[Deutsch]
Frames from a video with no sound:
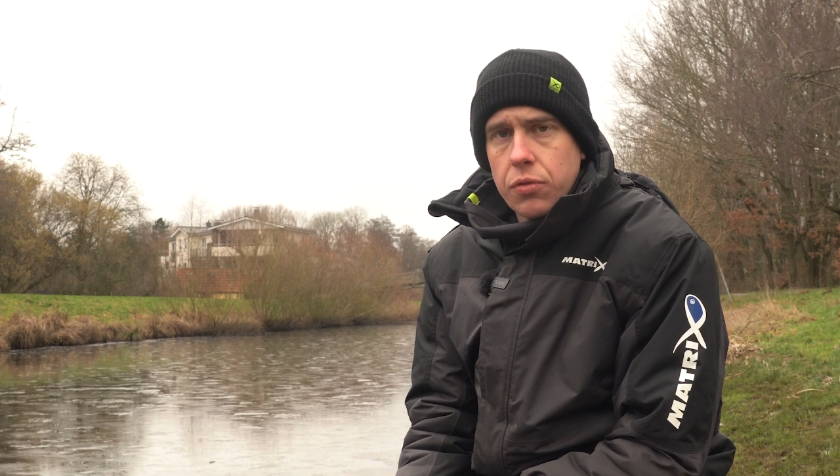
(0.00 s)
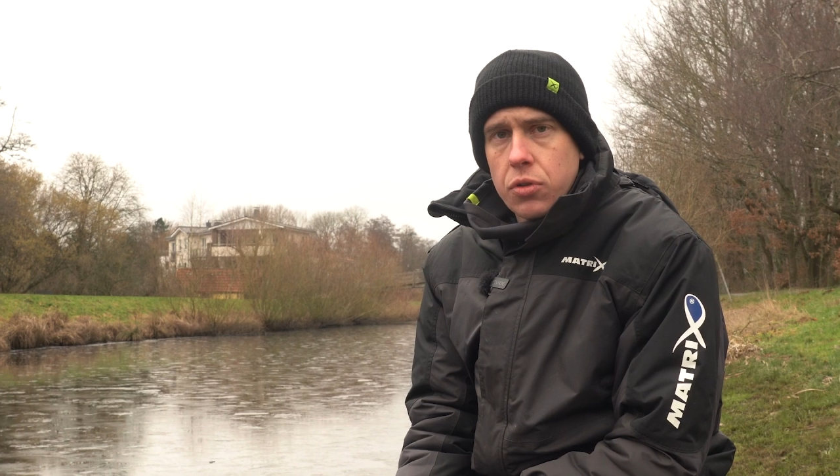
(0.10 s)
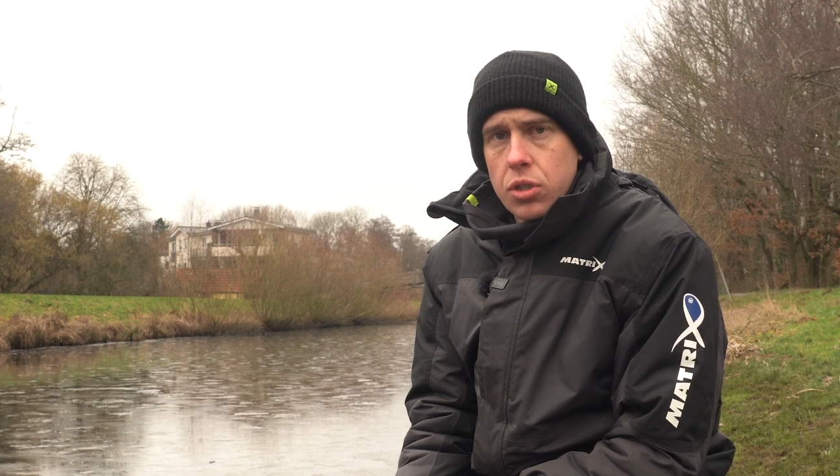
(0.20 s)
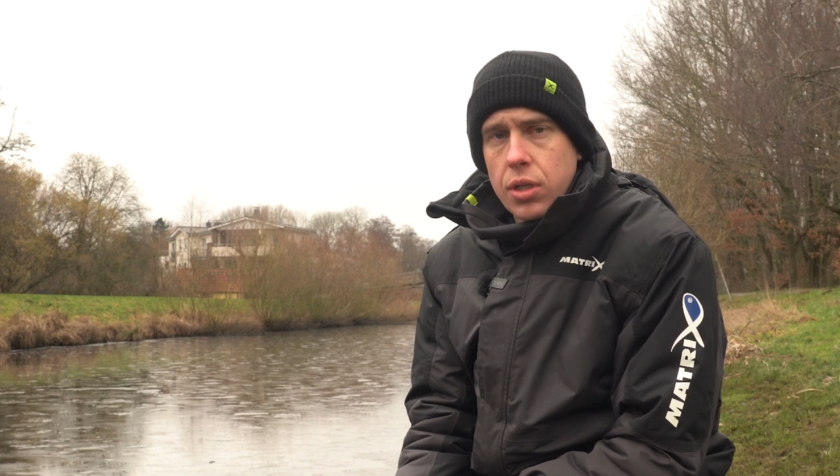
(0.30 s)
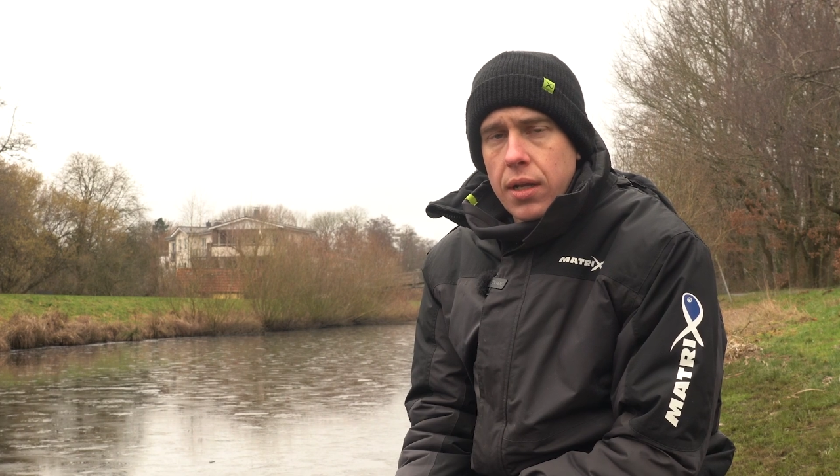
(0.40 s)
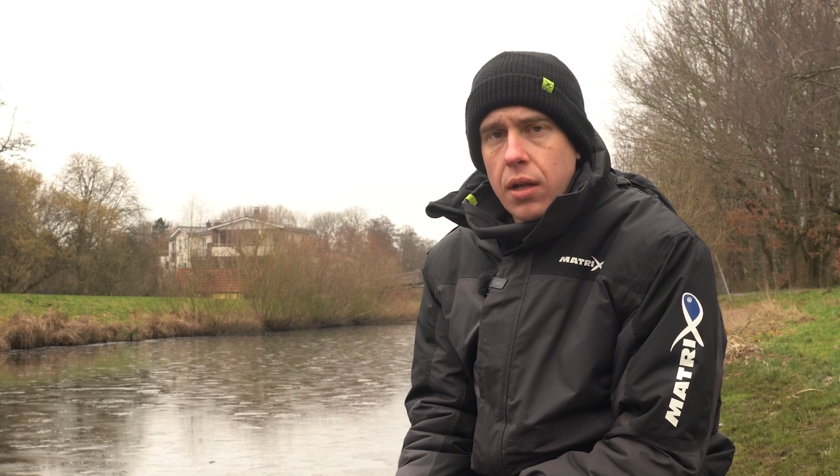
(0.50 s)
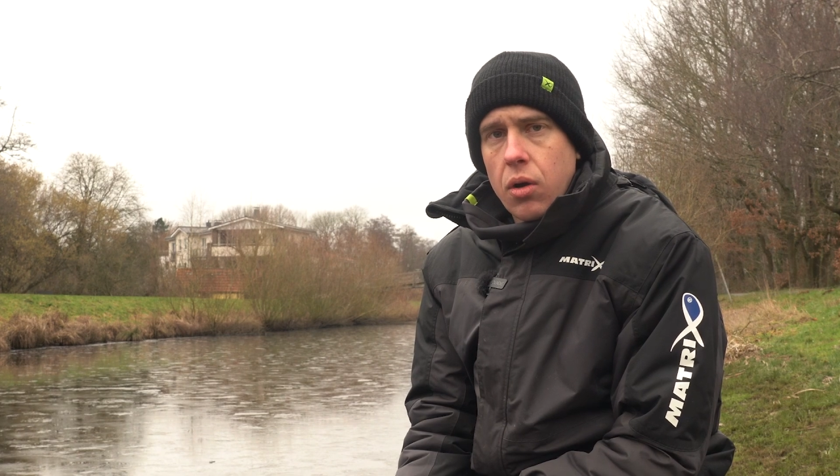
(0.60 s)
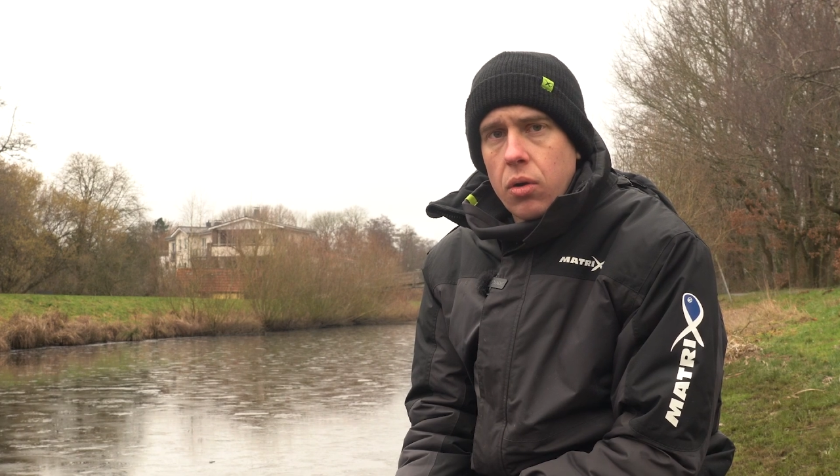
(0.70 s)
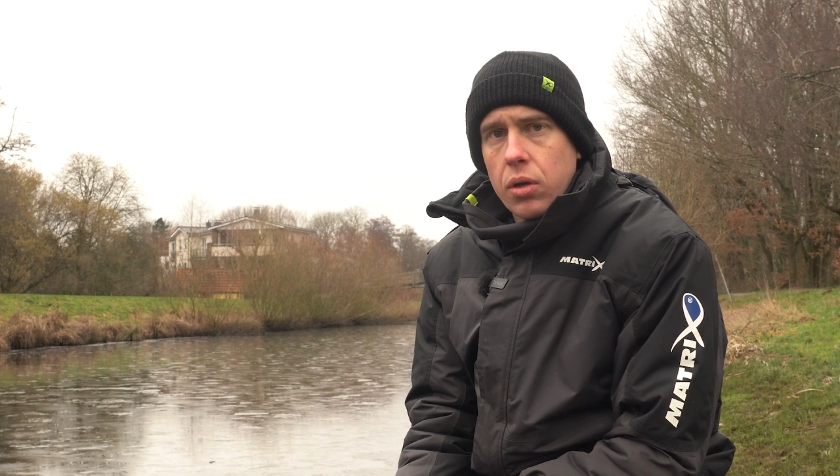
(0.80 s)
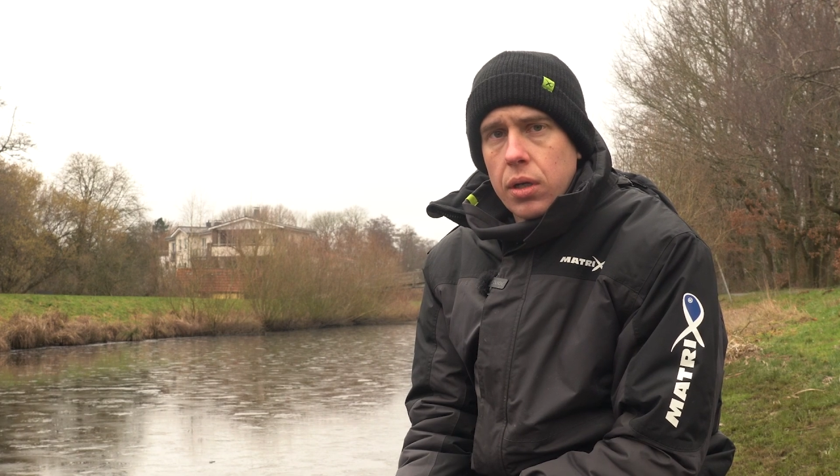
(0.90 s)
Fische dann
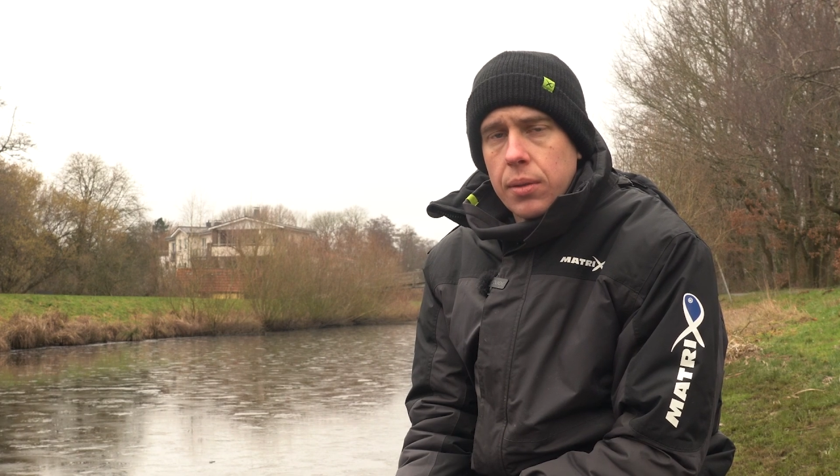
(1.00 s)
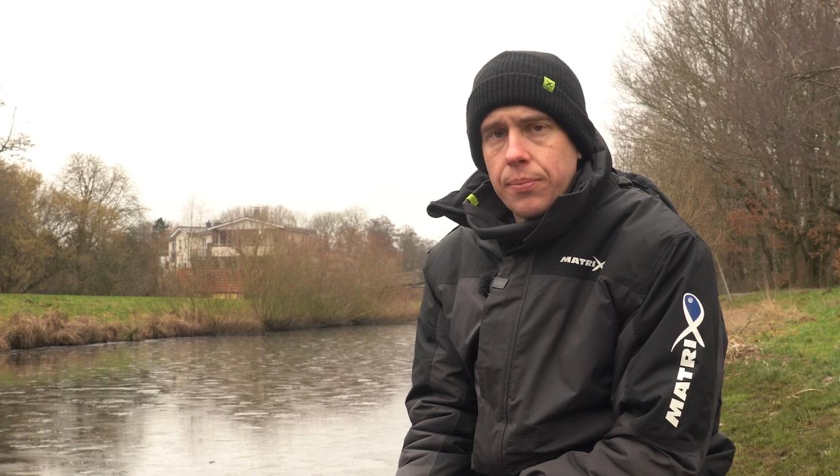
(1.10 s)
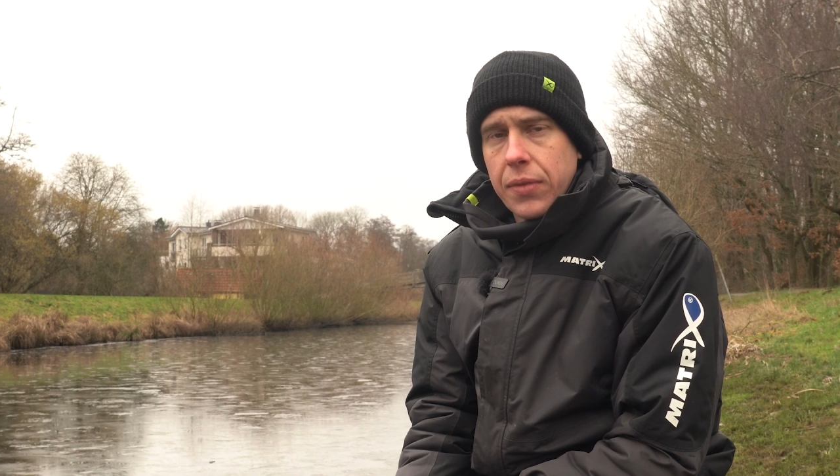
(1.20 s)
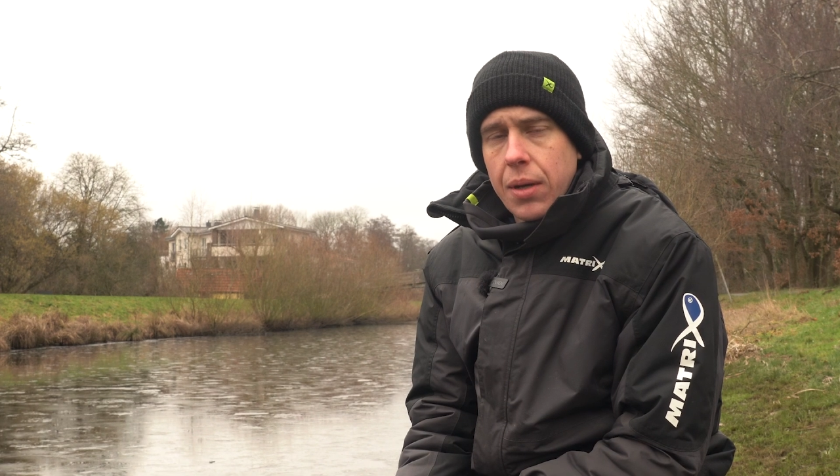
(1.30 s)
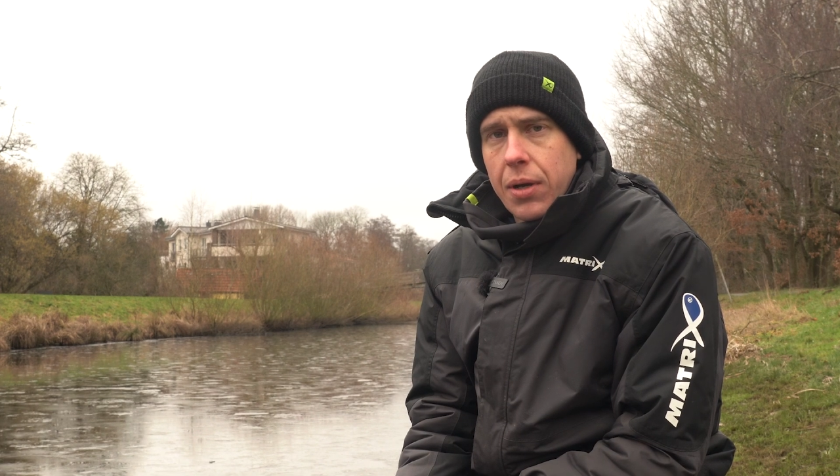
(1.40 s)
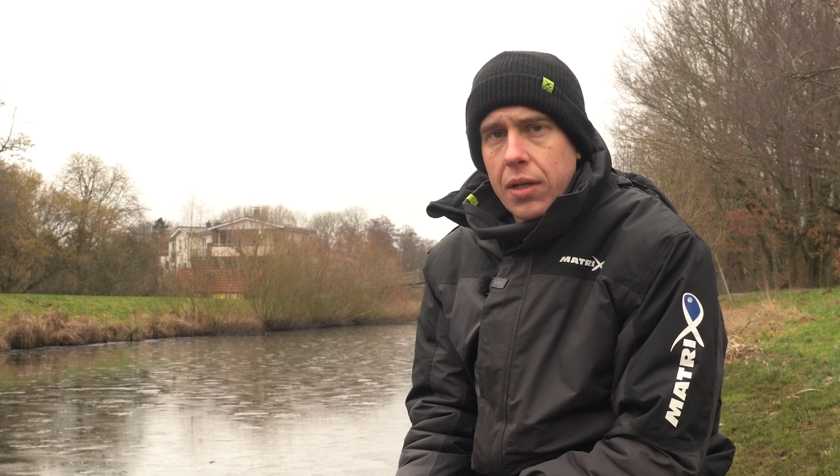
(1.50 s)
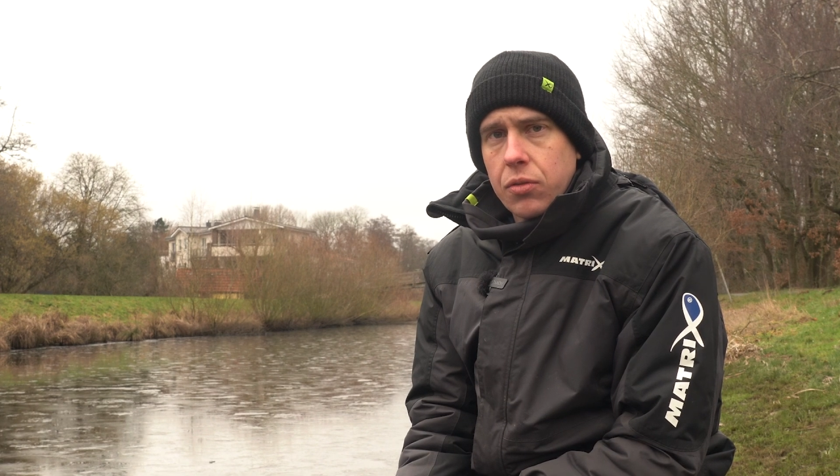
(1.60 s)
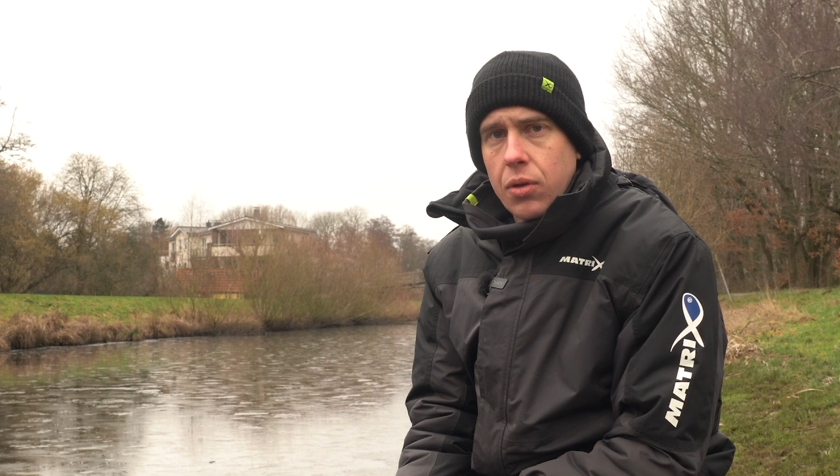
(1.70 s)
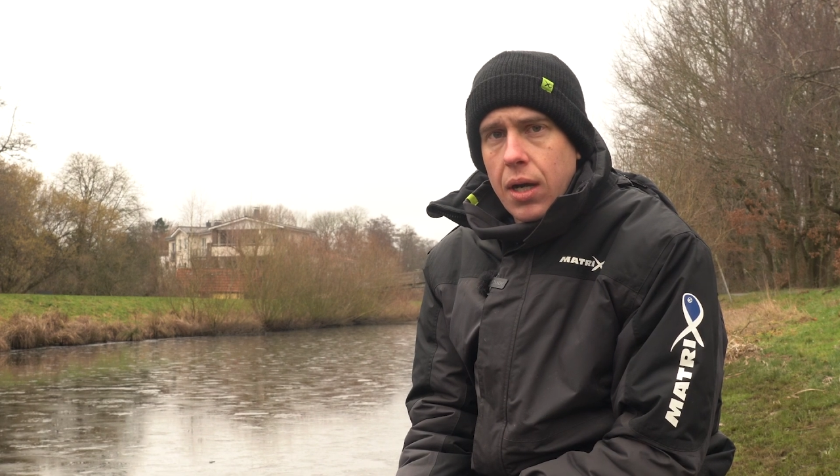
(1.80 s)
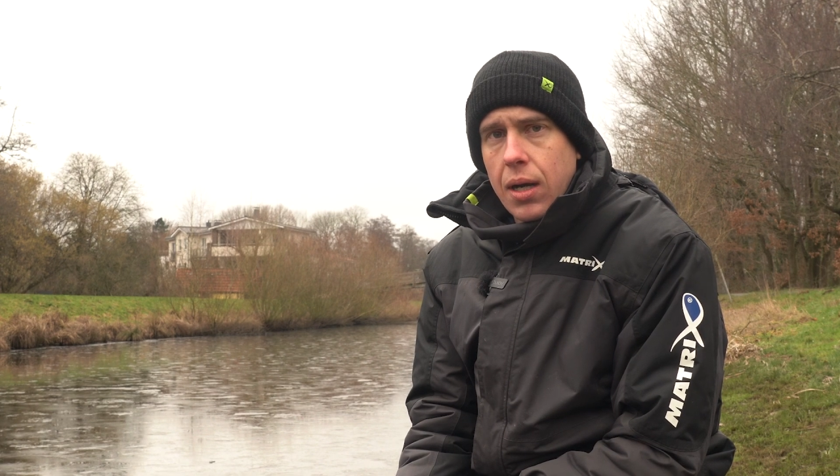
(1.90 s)
auch ähm, dabei
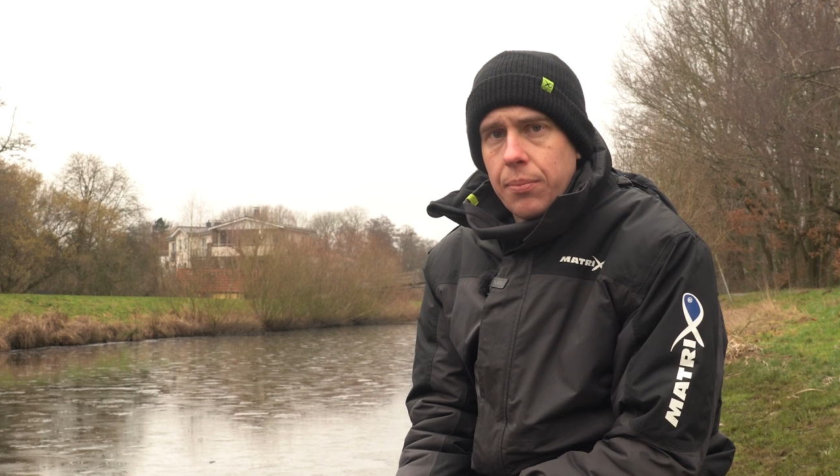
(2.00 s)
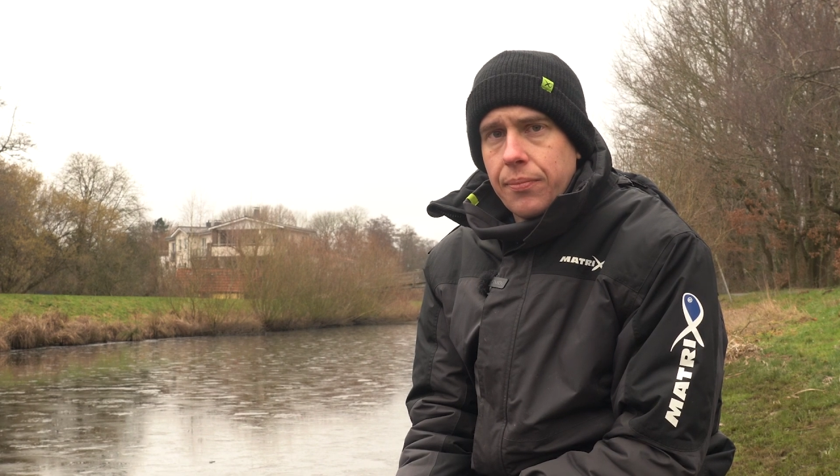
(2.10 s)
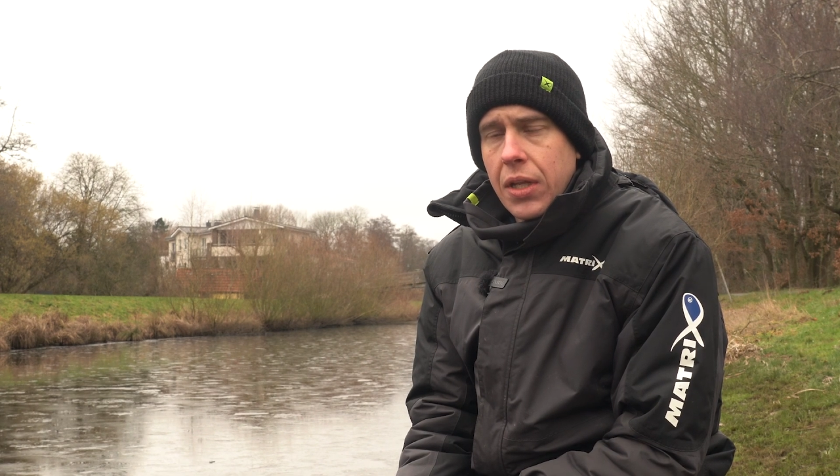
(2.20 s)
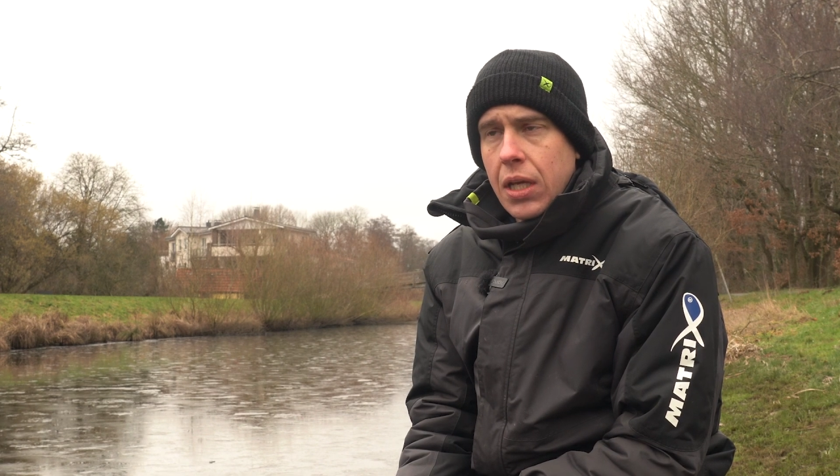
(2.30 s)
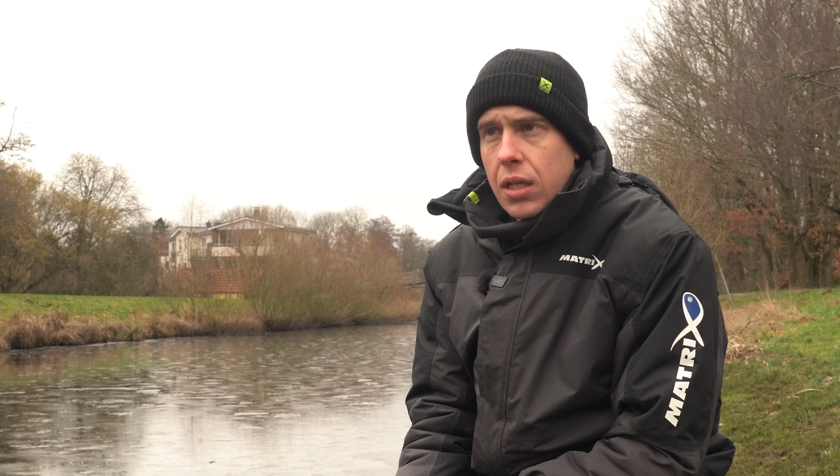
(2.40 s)
zu haben.